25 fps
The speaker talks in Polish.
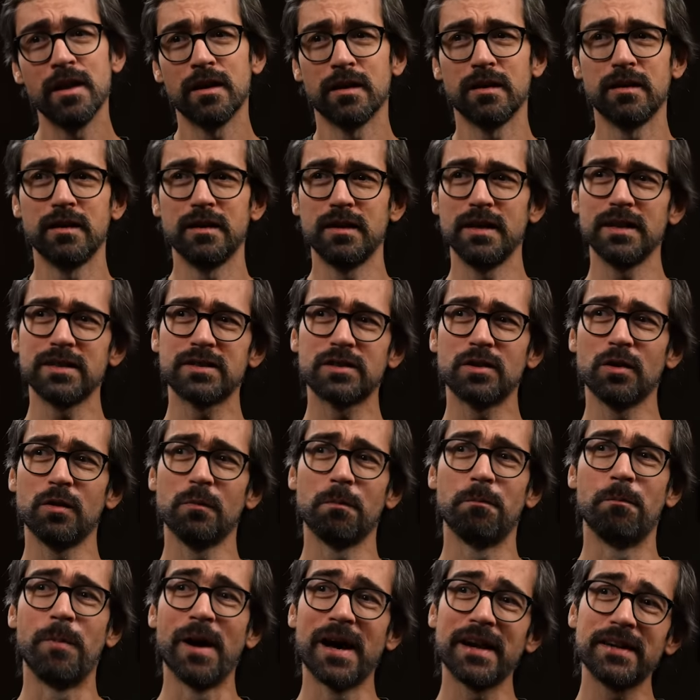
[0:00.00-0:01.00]
E, jest to
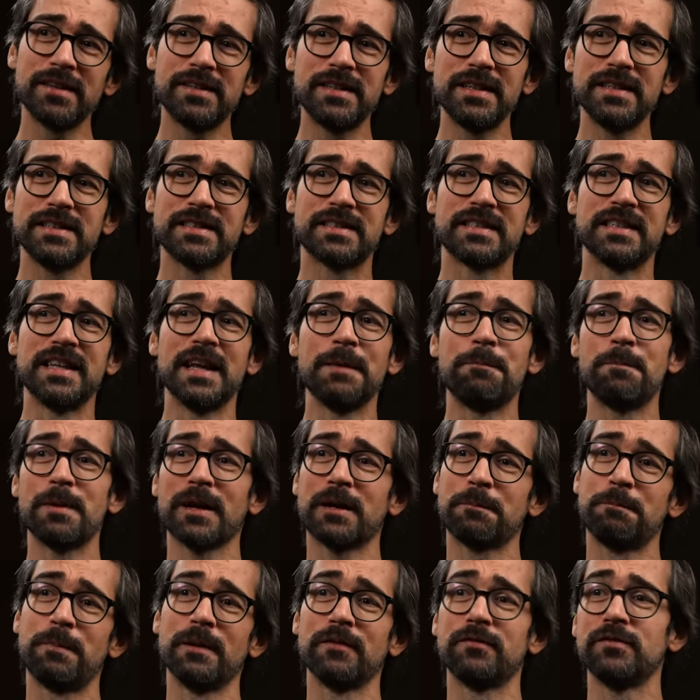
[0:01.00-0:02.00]
bardziej
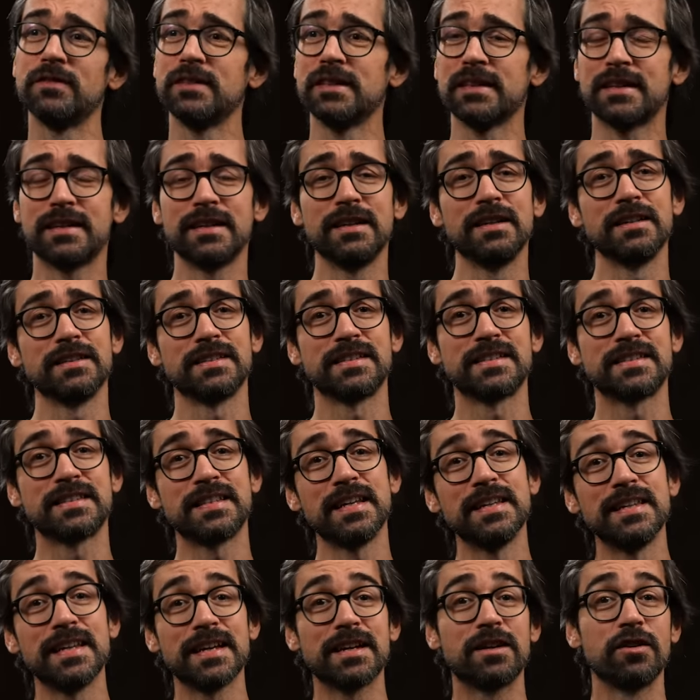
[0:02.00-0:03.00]
zlepek pewnych
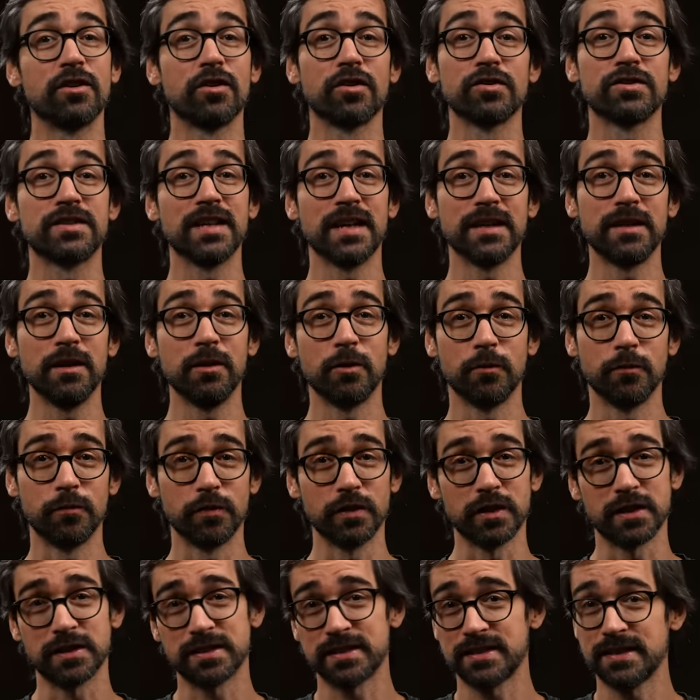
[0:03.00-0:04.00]
scenek
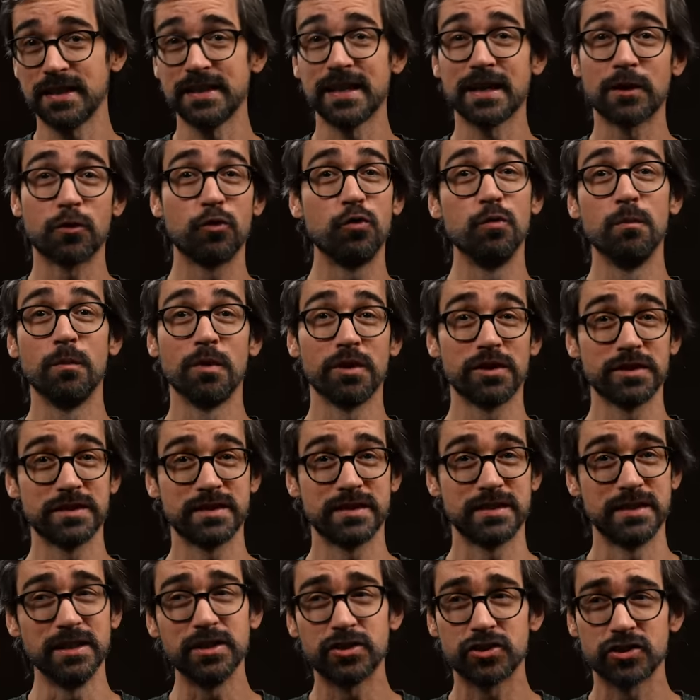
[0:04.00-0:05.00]
rodzajowych, scenek
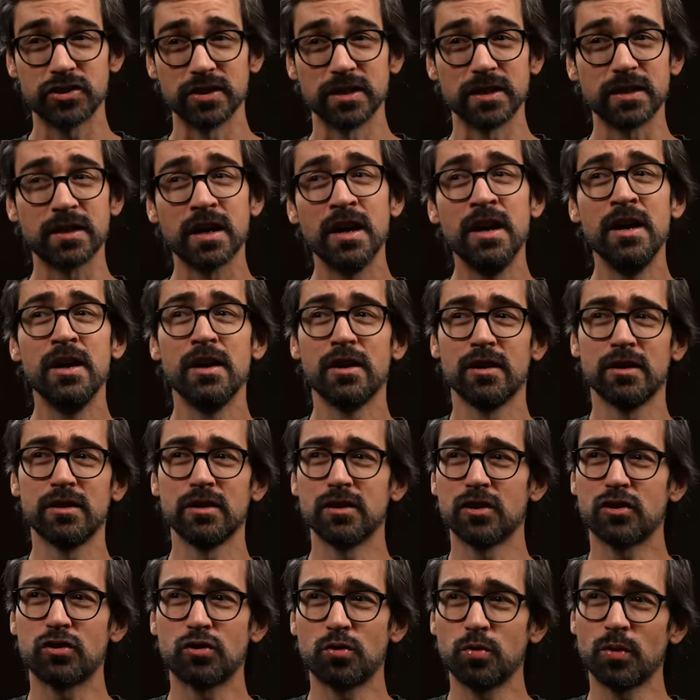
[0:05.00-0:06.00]
humorystycznych,
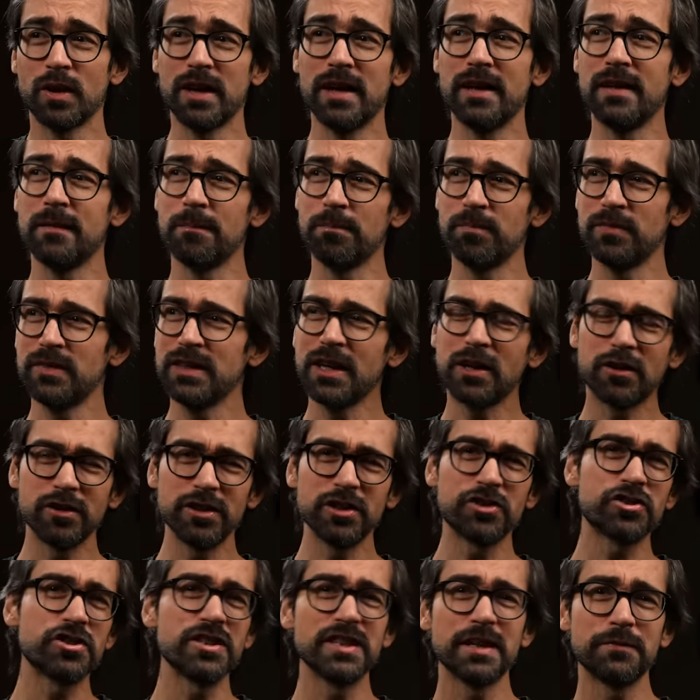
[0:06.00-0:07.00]
e, które
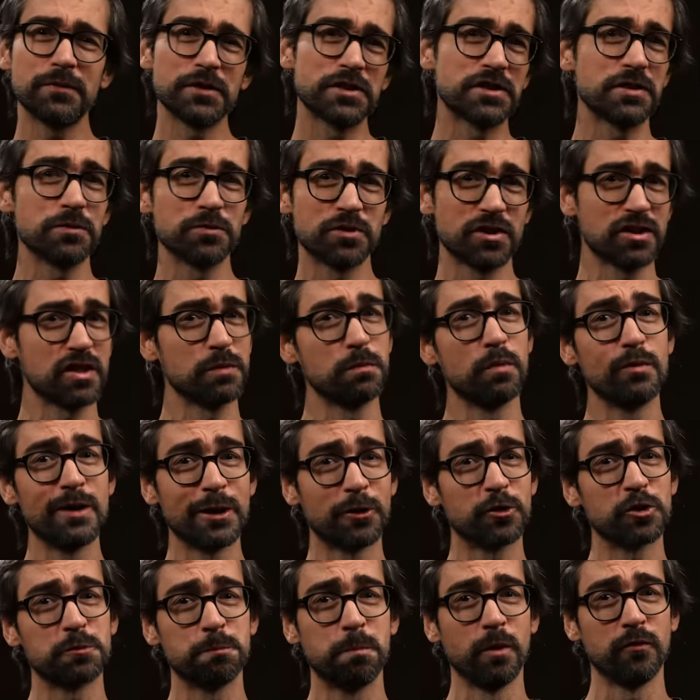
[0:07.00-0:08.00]
niekoniecznie nawet są ze sobą
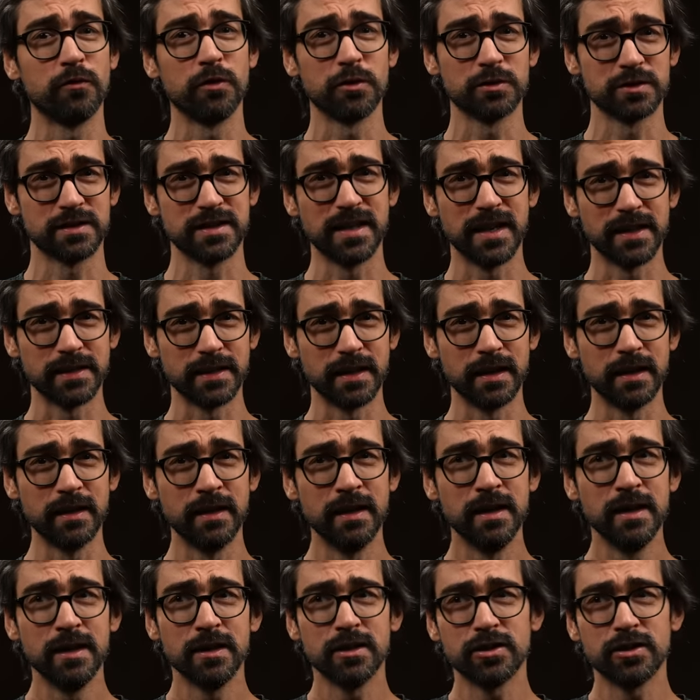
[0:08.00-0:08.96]
jakoś powiązane.